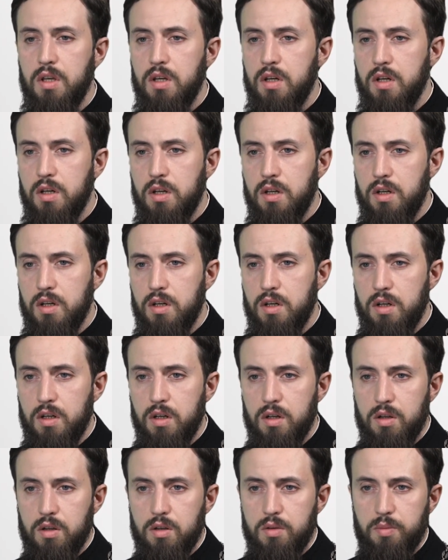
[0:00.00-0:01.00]

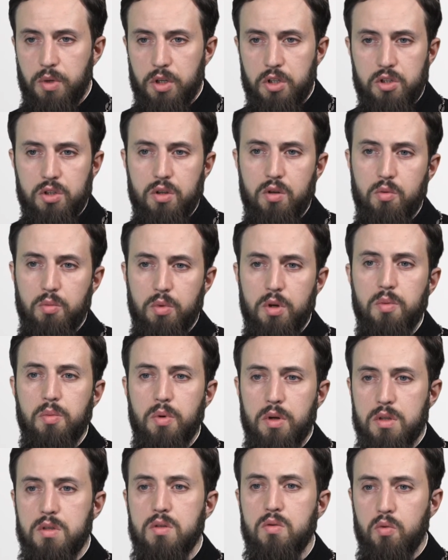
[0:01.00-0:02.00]
э, почти любые
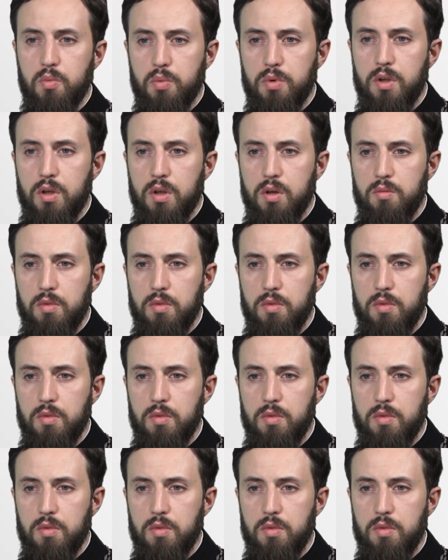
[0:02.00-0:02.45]
поступки.